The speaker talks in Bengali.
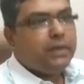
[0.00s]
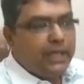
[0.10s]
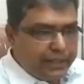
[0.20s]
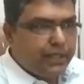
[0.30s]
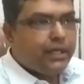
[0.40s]

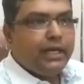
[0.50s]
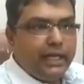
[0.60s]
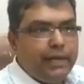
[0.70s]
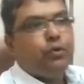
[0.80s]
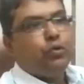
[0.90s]
মানে অ্যাকশানটা
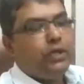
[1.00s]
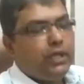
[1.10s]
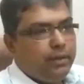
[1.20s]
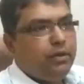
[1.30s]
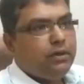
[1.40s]
নেব
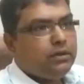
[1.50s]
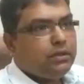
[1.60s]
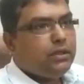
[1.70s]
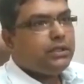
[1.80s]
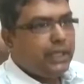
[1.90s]
এবং
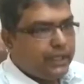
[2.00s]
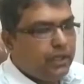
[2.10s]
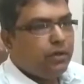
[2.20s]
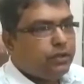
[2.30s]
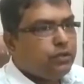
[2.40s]
তাতে
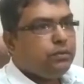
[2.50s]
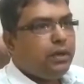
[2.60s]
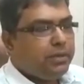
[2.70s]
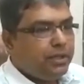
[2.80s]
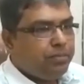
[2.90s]
হয়তো
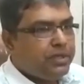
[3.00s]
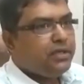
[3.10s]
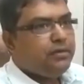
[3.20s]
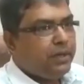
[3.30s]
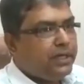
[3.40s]
আমাদের
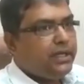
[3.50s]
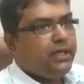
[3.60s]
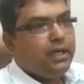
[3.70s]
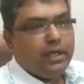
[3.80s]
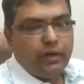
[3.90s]
পেশেন্ট পার্টি
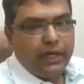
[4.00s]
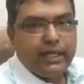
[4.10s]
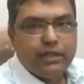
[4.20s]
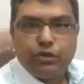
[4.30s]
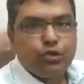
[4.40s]
কারণ
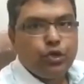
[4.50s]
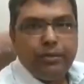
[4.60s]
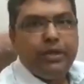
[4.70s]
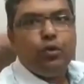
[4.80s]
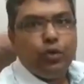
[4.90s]
এখানে তো
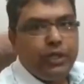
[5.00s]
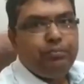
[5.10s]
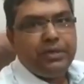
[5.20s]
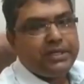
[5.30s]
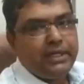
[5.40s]
সবই গরিব
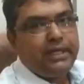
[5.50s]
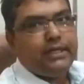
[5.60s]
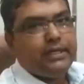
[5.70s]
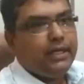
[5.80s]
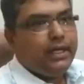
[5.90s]

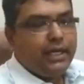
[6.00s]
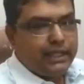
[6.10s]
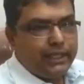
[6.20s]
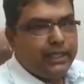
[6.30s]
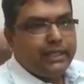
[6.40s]
পেশেন্ট
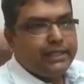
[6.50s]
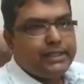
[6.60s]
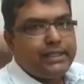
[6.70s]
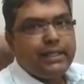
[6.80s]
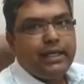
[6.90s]
তাদের কাছ
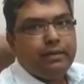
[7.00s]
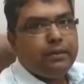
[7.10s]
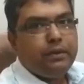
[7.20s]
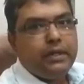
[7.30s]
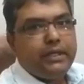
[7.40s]
থেকে
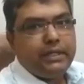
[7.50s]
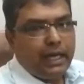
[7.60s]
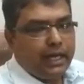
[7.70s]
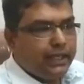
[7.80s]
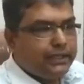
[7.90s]
ওই
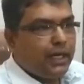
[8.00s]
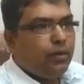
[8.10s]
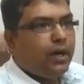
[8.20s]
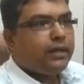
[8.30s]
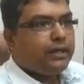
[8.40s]
টাকা
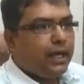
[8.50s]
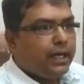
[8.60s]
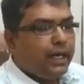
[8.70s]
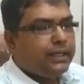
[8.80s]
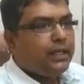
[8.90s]
চাওয়া
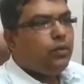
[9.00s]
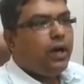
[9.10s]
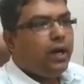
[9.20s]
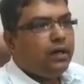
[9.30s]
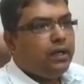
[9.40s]
টাকা
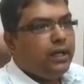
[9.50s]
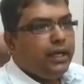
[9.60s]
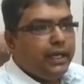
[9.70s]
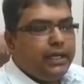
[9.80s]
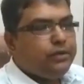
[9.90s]
দেওয়া
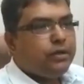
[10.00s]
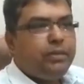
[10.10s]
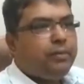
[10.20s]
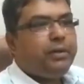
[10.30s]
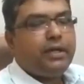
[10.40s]
এই সব
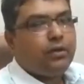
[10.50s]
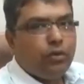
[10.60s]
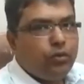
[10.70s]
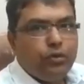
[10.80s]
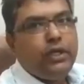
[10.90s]
ব্যাপারটা
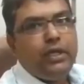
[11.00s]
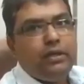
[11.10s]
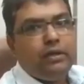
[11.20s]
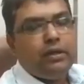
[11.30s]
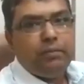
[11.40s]
কখনোই
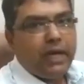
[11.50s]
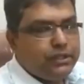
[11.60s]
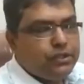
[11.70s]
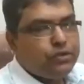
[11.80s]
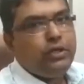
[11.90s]

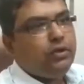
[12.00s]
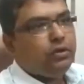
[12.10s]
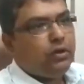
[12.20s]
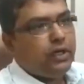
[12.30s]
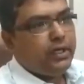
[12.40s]
বাঞ্ছনীয়
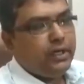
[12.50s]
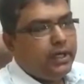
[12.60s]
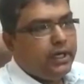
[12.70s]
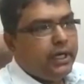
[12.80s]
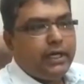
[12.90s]
না
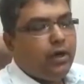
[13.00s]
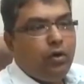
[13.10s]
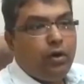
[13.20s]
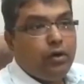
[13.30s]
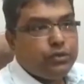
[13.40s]
এটা
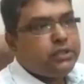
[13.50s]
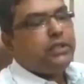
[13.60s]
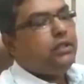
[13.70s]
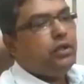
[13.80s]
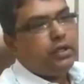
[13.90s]
হওয়া
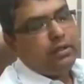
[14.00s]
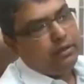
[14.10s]
উচিত না